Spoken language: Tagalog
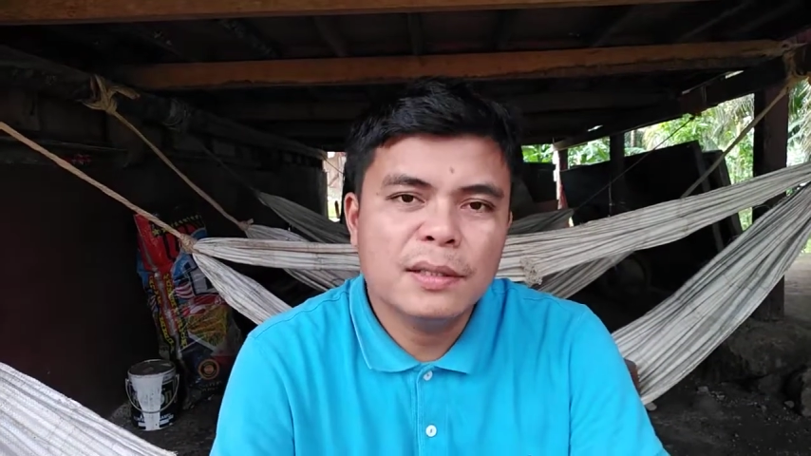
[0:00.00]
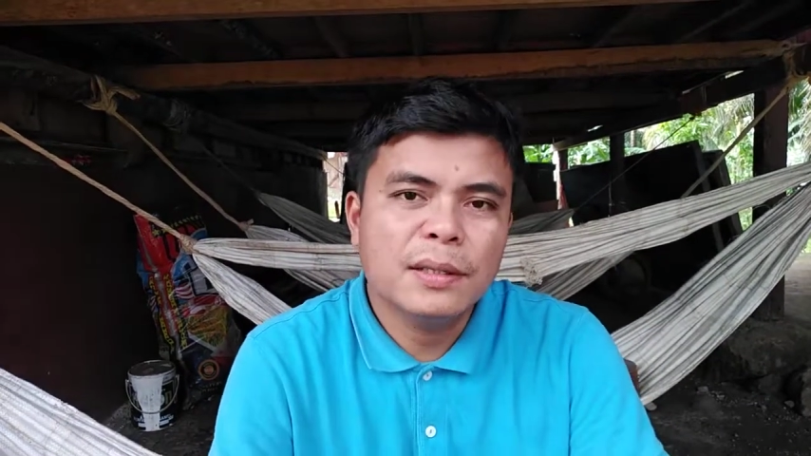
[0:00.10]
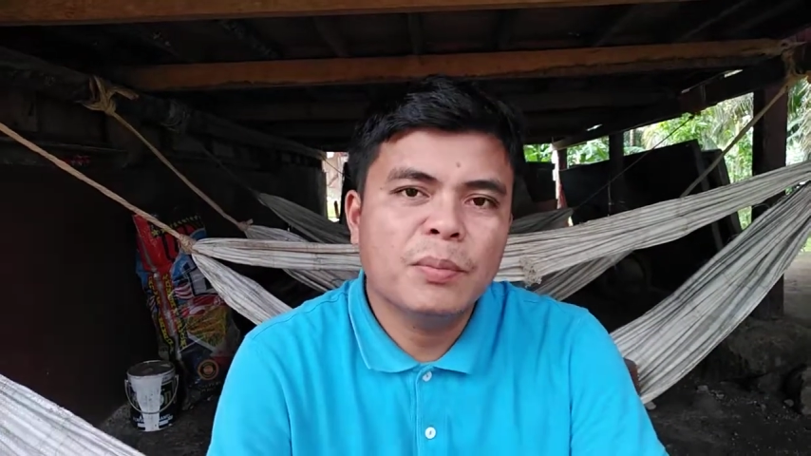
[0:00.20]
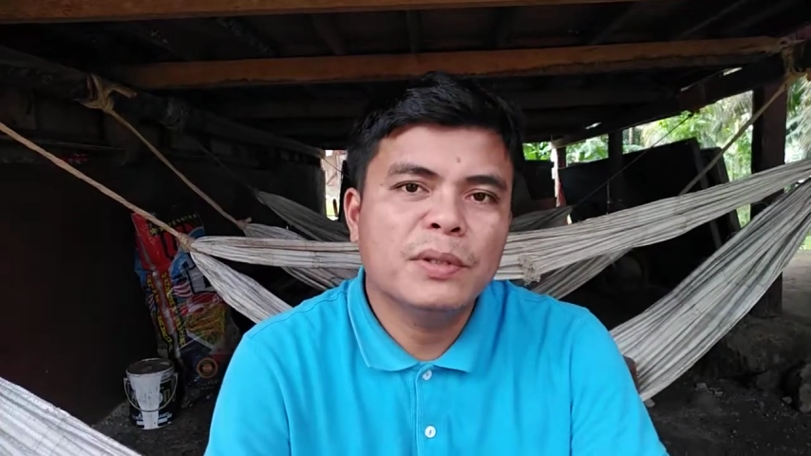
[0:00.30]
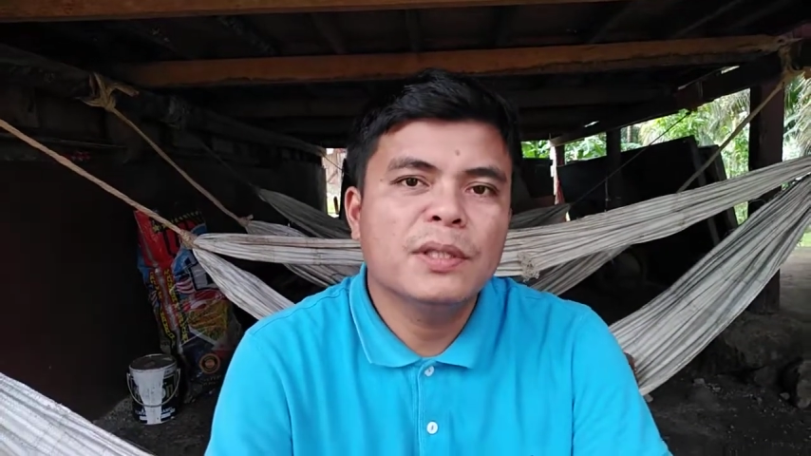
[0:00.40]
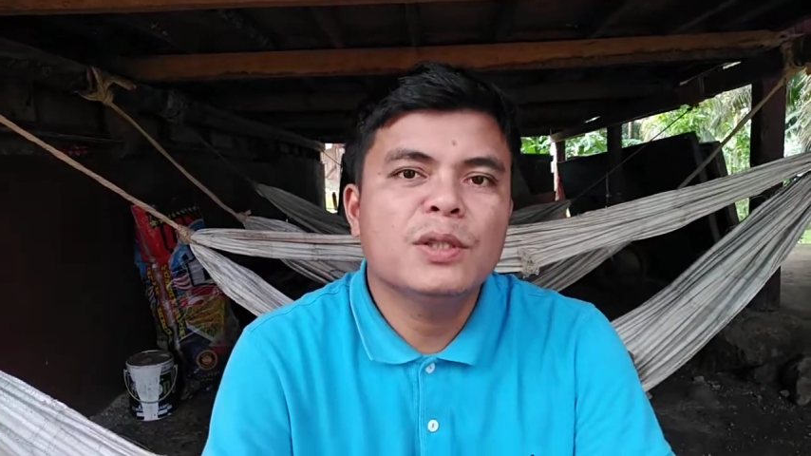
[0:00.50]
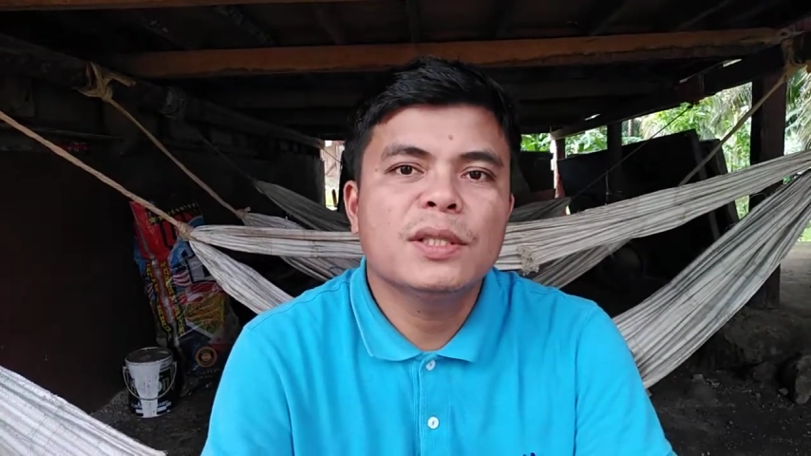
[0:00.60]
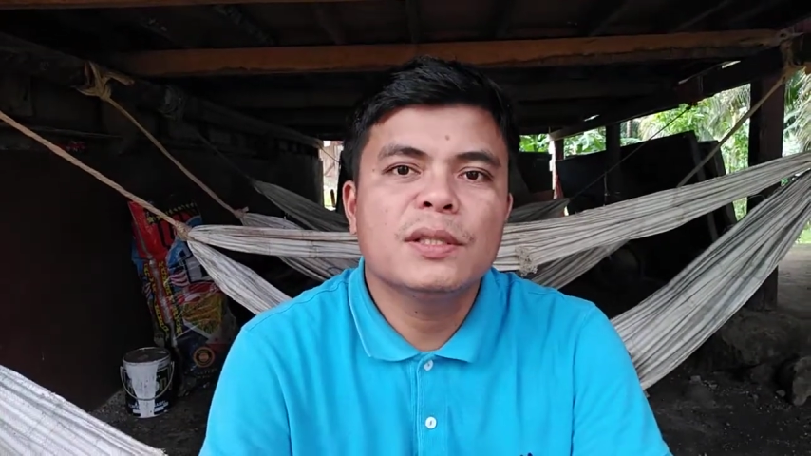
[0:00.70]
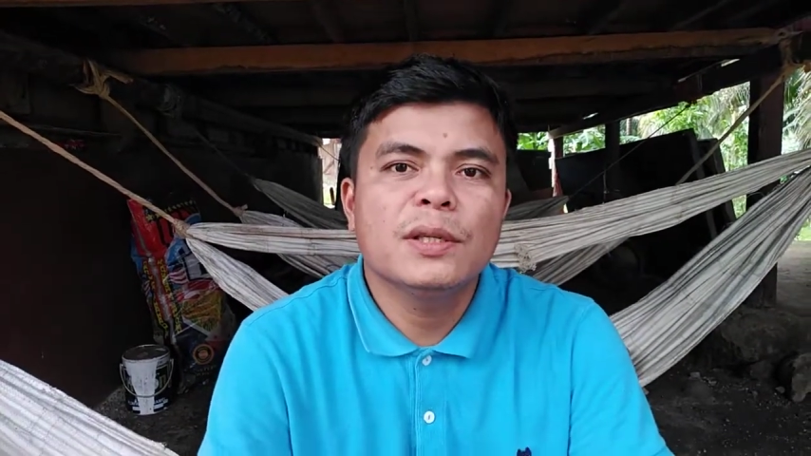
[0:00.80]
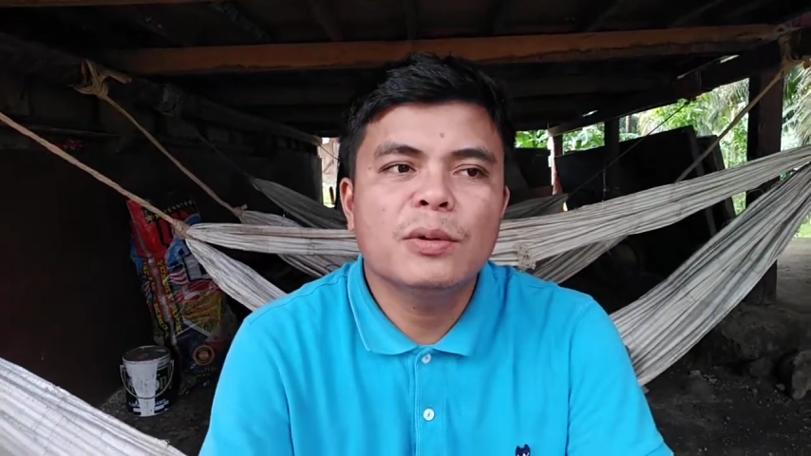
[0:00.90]
sa
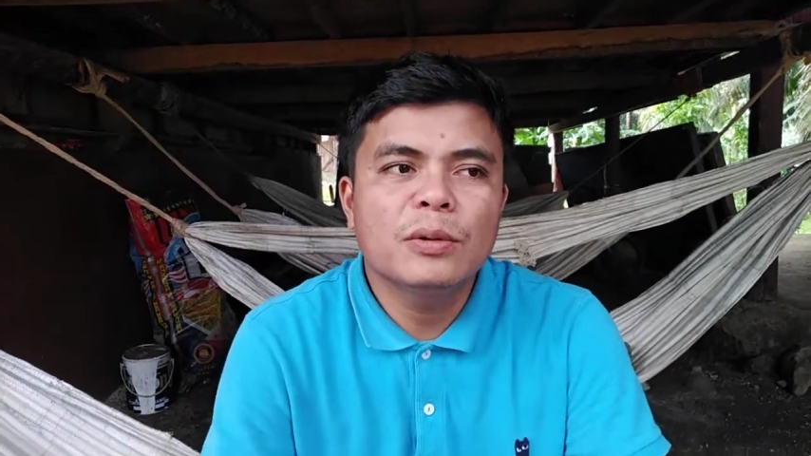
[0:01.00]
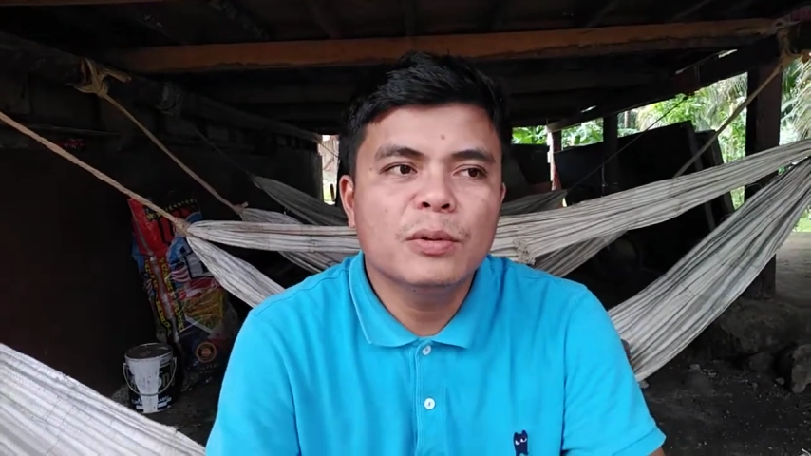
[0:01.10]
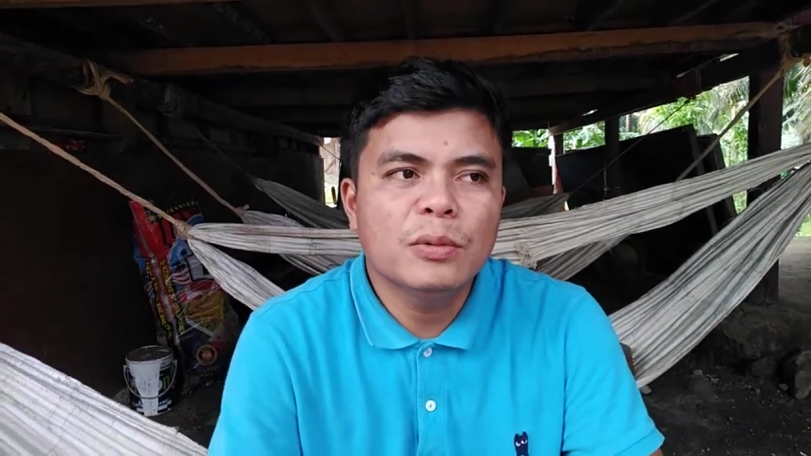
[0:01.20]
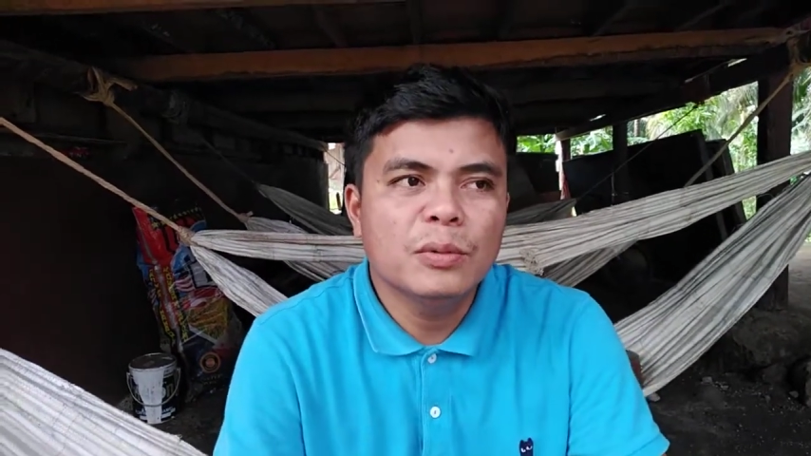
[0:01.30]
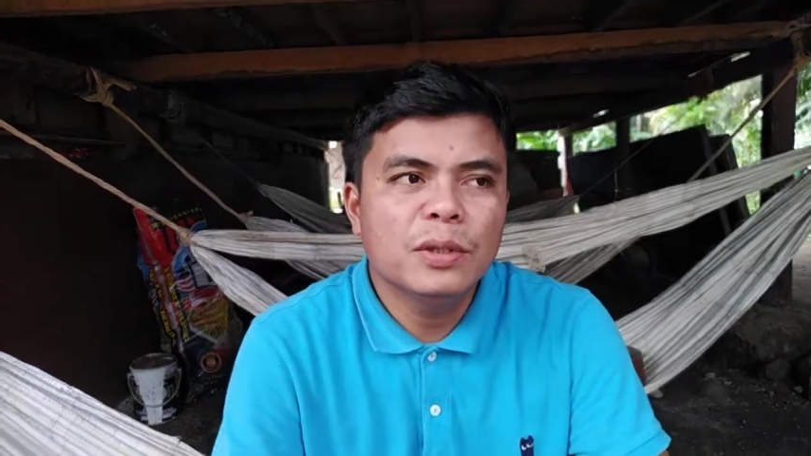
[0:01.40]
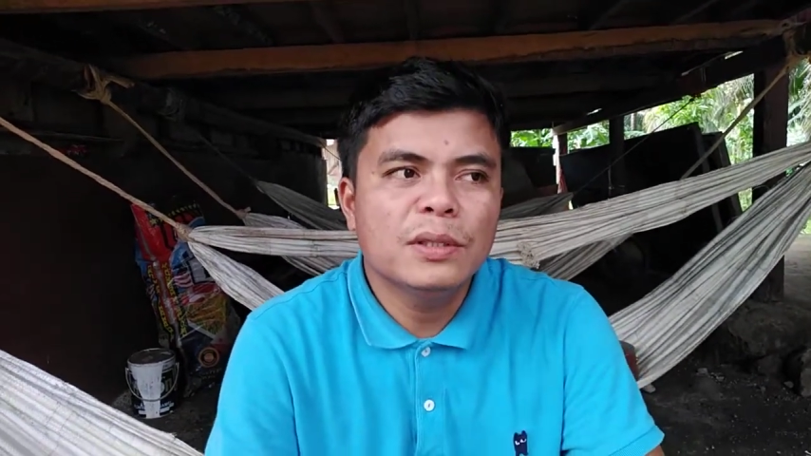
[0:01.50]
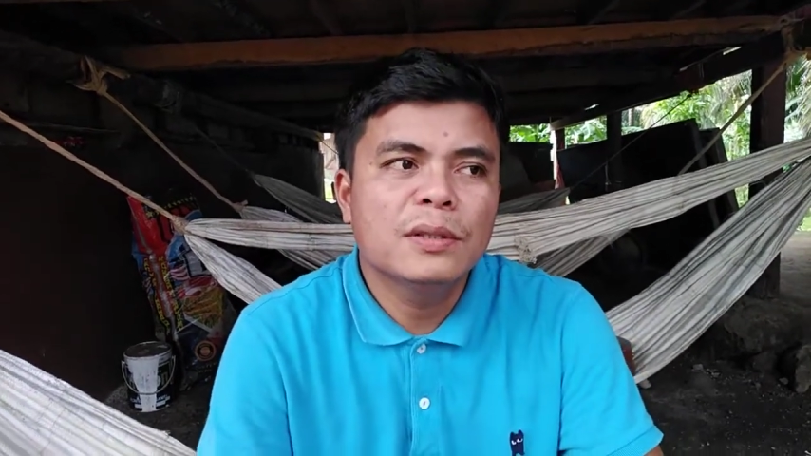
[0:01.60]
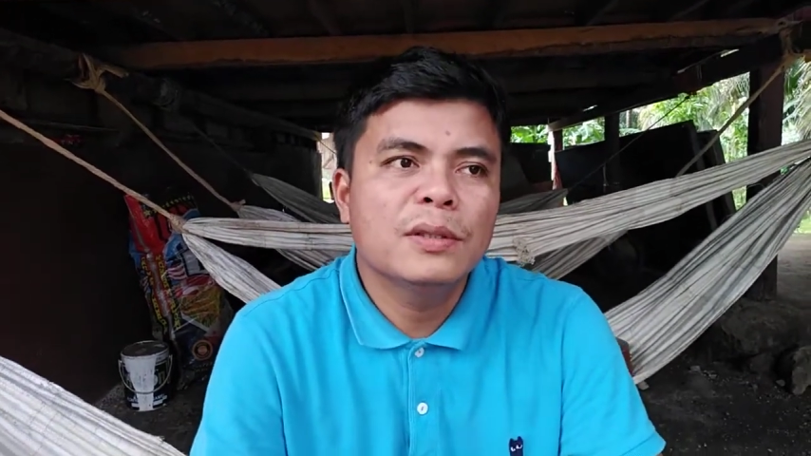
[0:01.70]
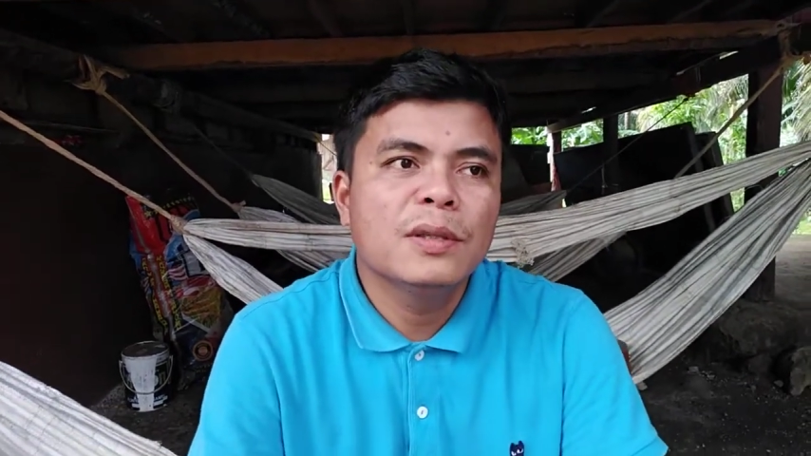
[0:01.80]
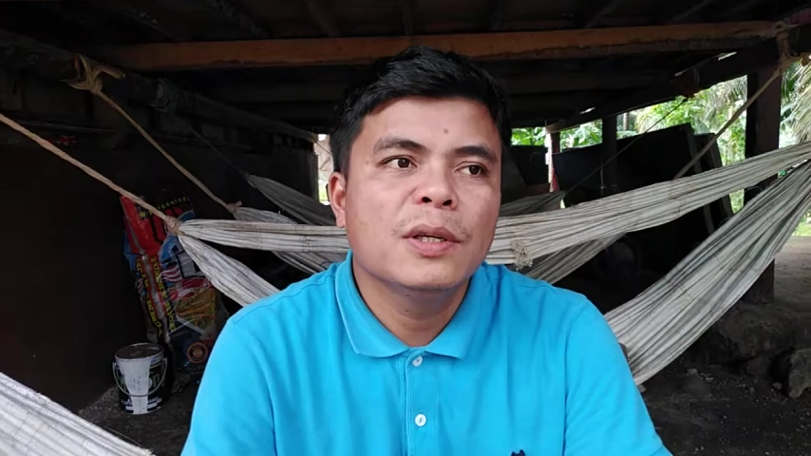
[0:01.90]
presensya sa Ginoo is